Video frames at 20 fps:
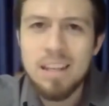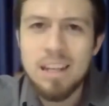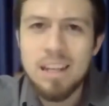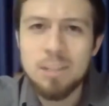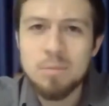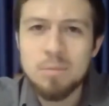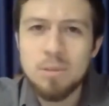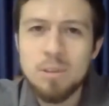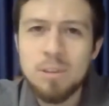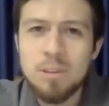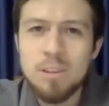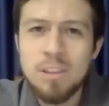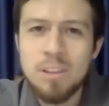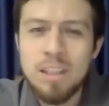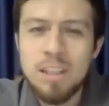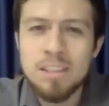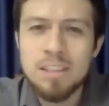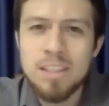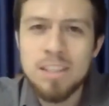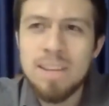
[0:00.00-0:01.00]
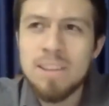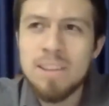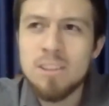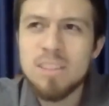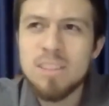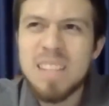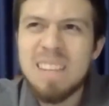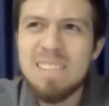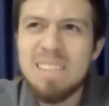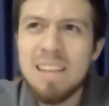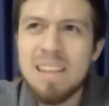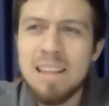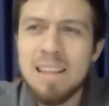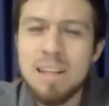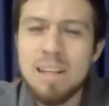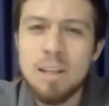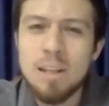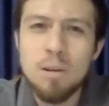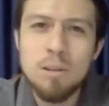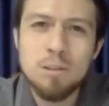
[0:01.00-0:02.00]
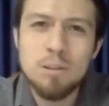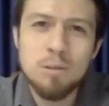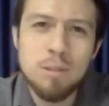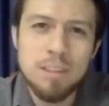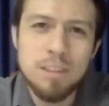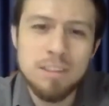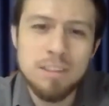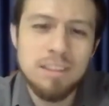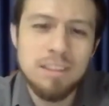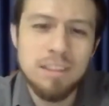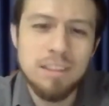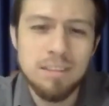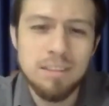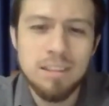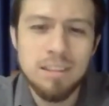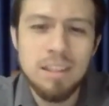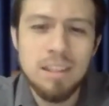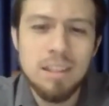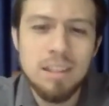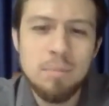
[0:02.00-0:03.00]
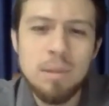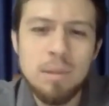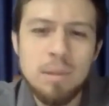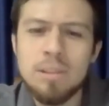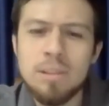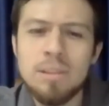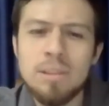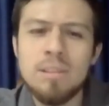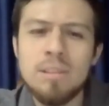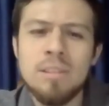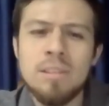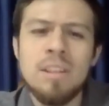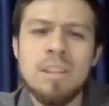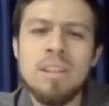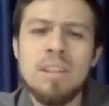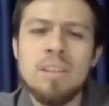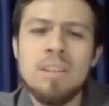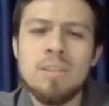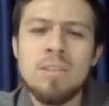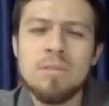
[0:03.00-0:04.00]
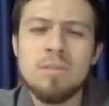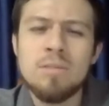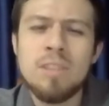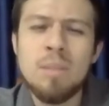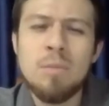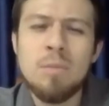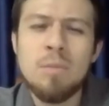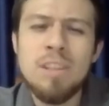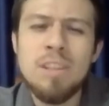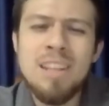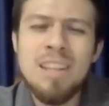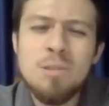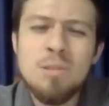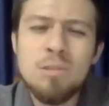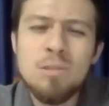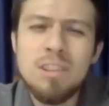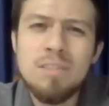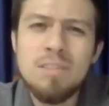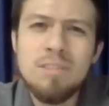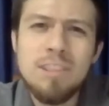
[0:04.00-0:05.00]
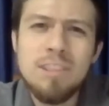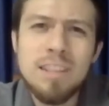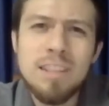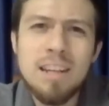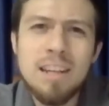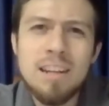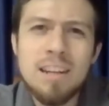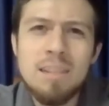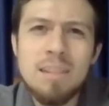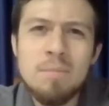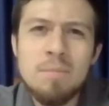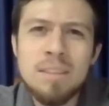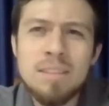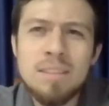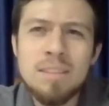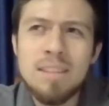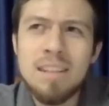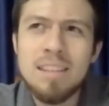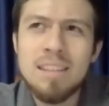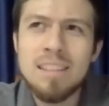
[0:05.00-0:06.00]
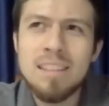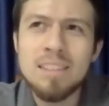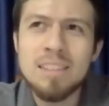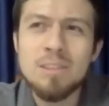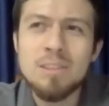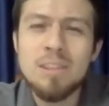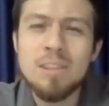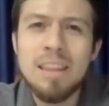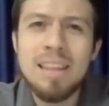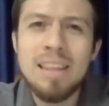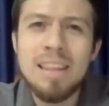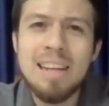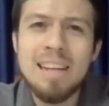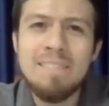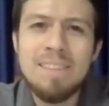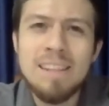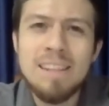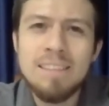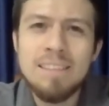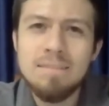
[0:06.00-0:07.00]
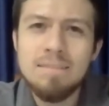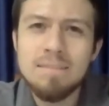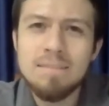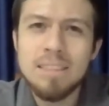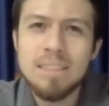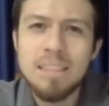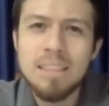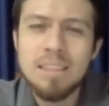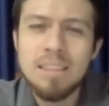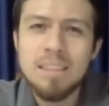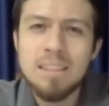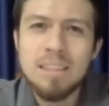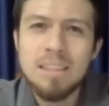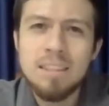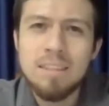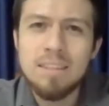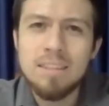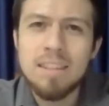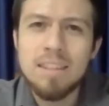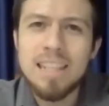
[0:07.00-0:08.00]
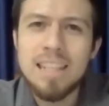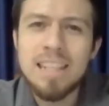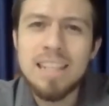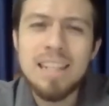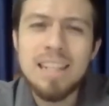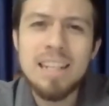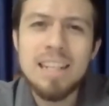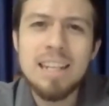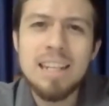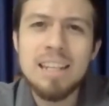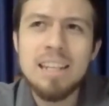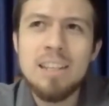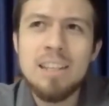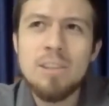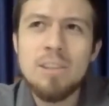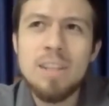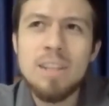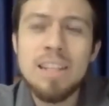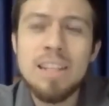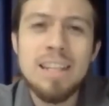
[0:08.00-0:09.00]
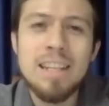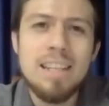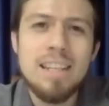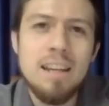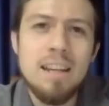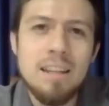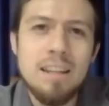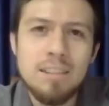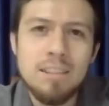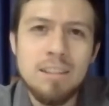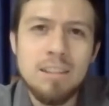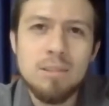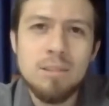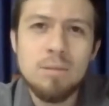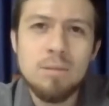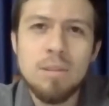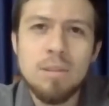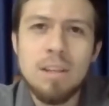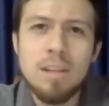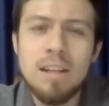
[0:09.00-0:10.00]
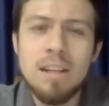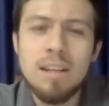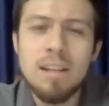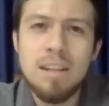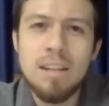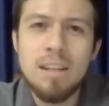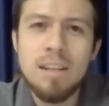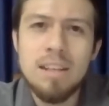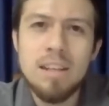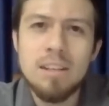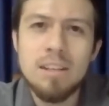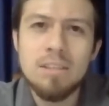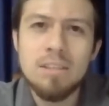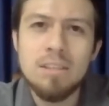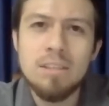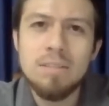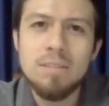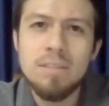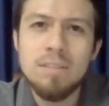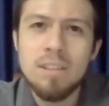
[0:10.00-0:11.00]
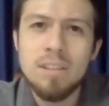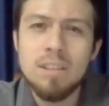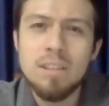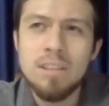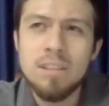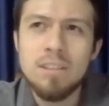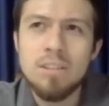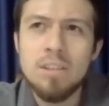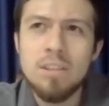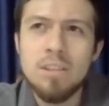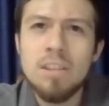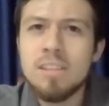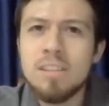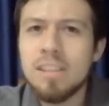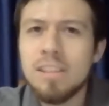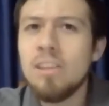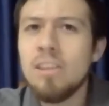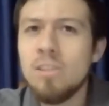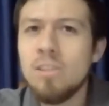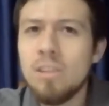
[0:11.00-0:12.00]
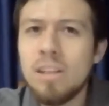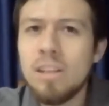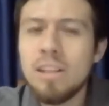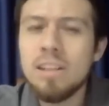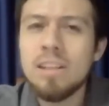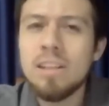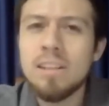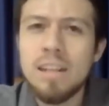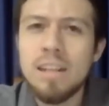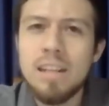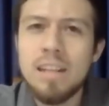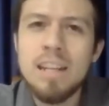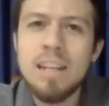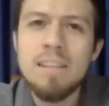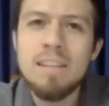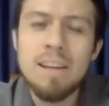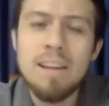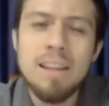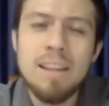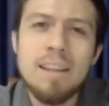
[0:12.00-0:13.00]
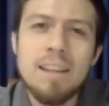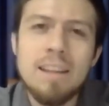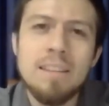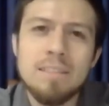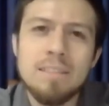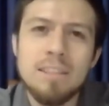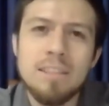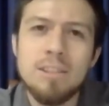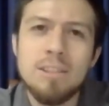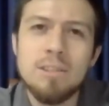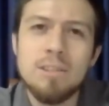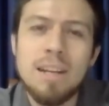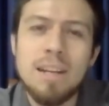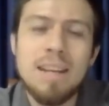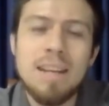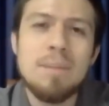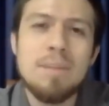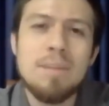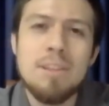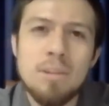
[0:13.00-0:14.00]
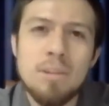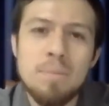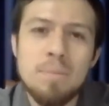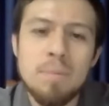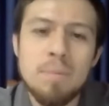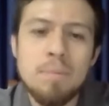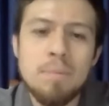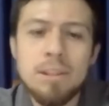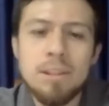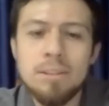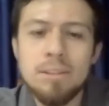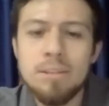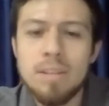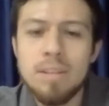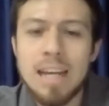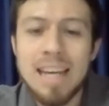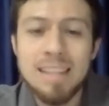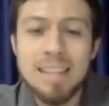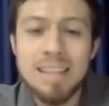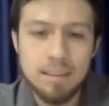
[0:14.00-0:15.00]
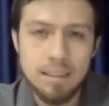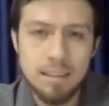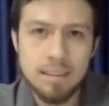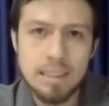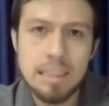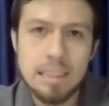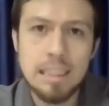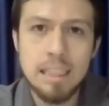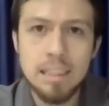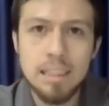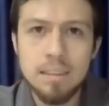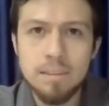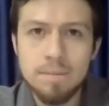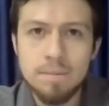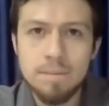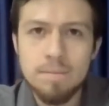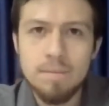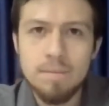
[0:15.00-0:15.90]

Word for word: A lo mejor en Chabad no se habla de negocio en sí, pero ¿se podría justificar realmente las acciones de Labán? De que él haya querido engañar, ¿cierto?, a, Jacob, no diciéndole que en realidad le iba a dar, ¿cierto?, a la mayor primero, antes de...